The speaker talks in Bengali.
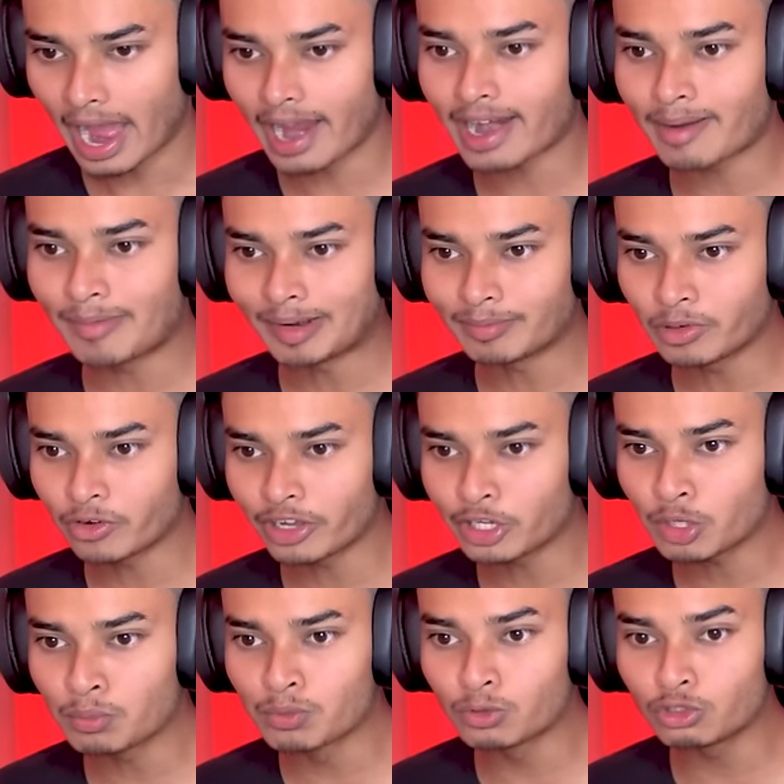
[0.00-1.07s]
আর আমার মনে হয়
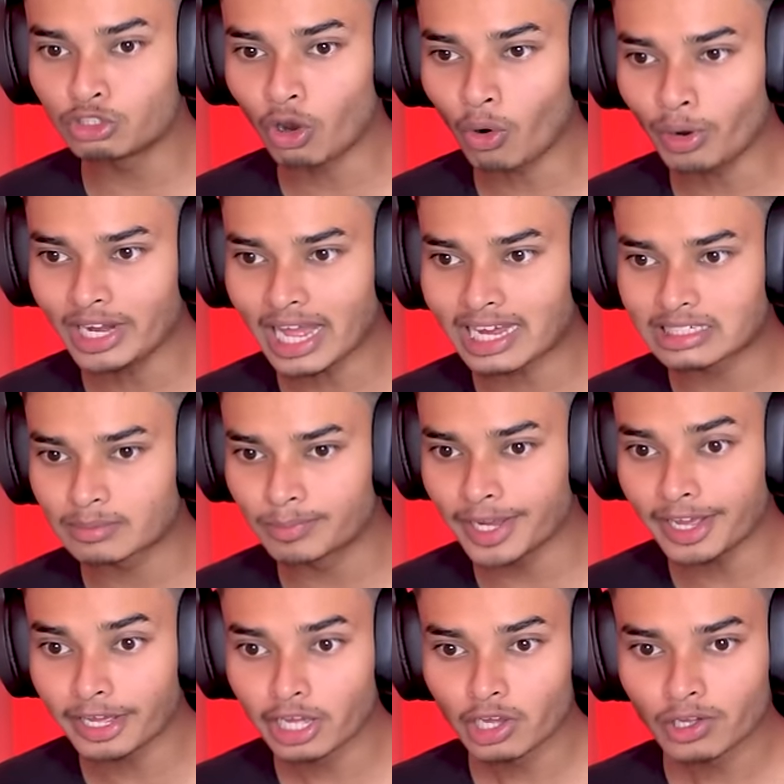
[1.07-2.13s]
কি ভূত যখনই আসবে
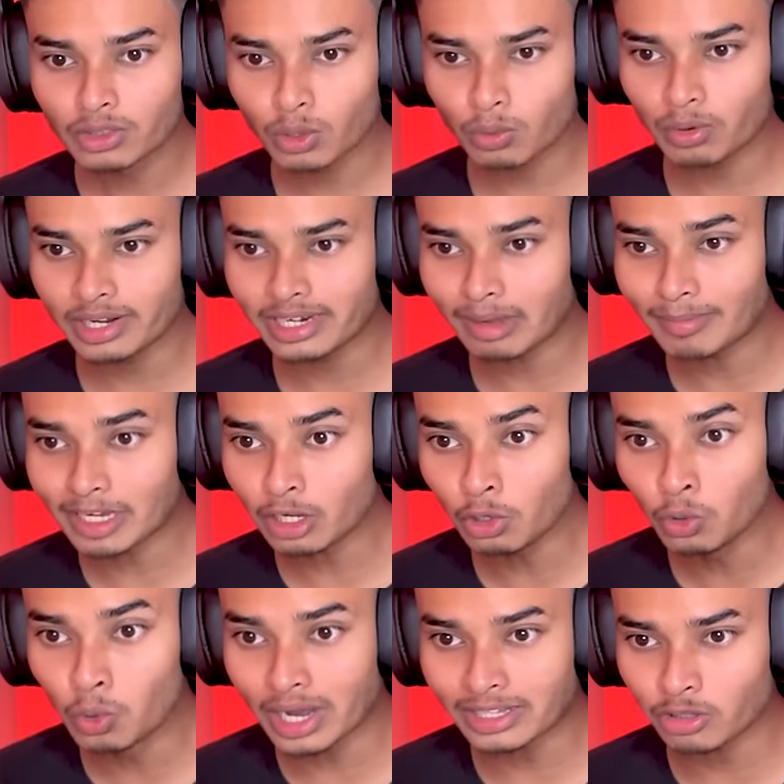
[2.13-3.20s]
তখনই না আমাকে
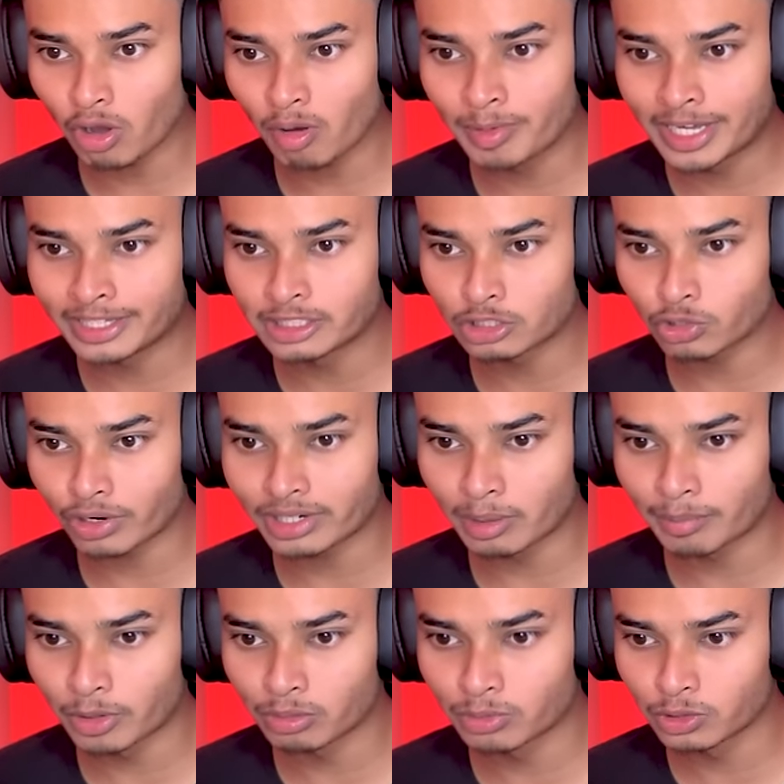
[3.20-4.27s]
লুকাতে হবে এই যে ছয়
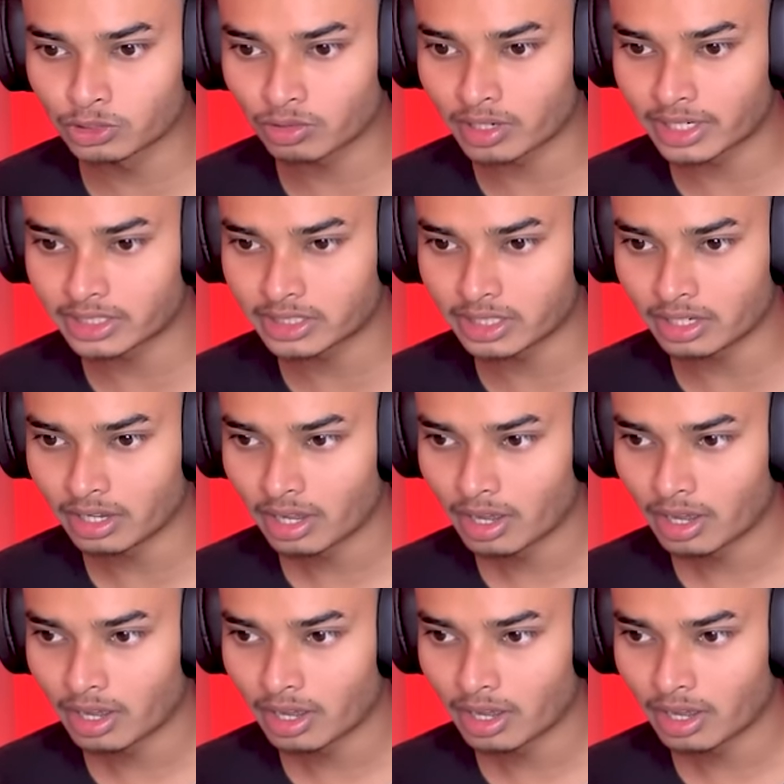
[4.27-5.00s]
নাম্বার রুমে চলে আসি